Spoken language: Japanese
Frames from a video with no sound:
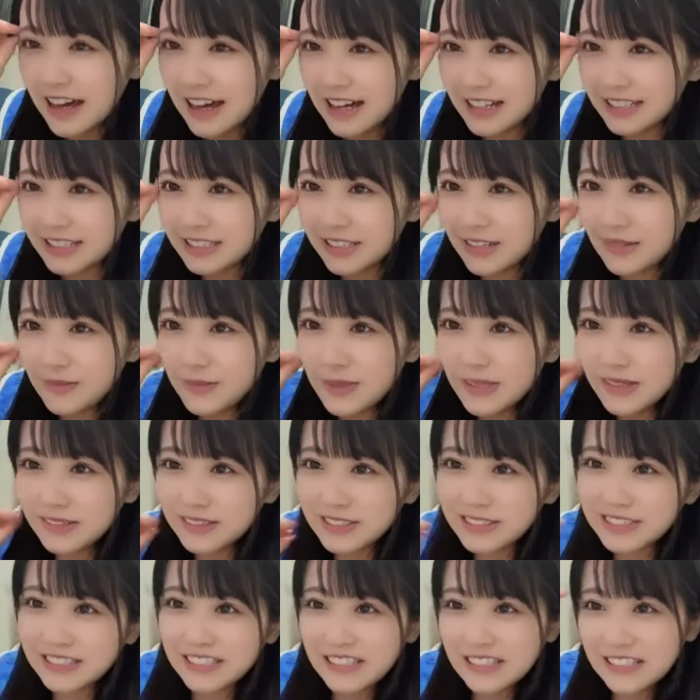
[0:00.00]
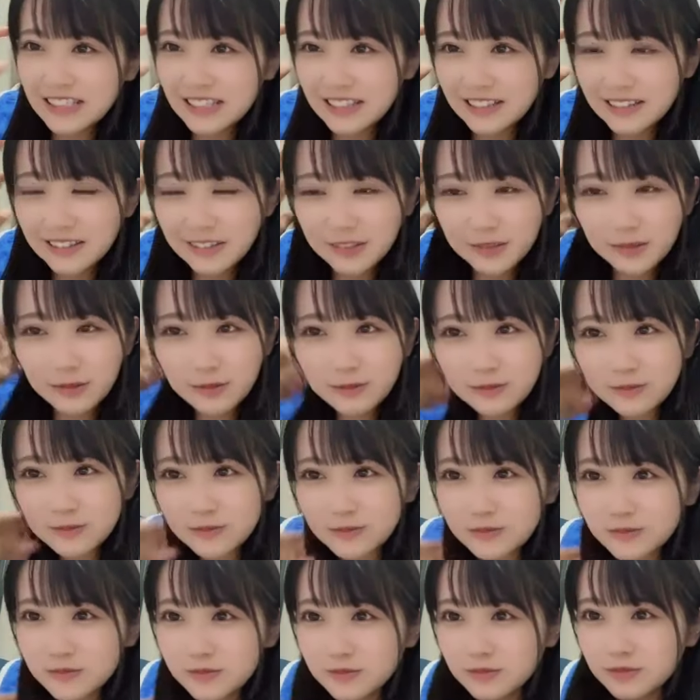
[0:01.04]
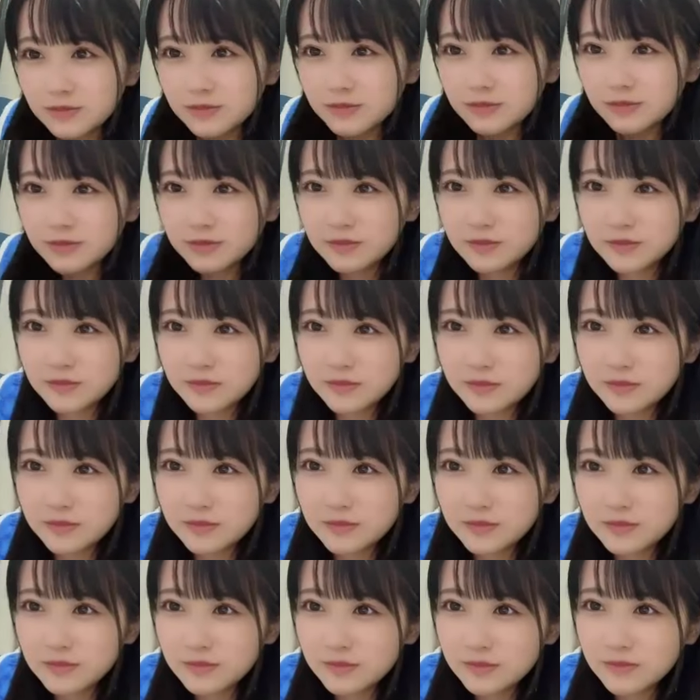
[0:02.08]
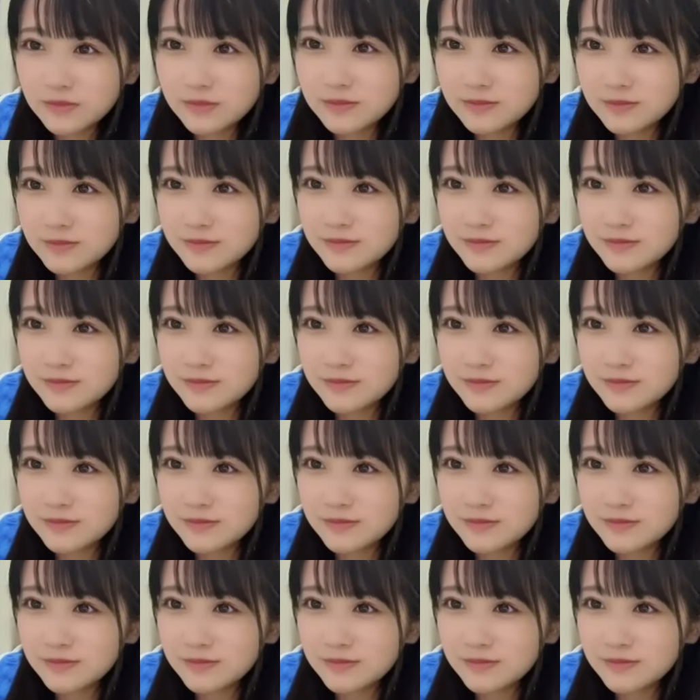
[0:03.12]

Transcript: 明日メイクしてねそう予約してたんで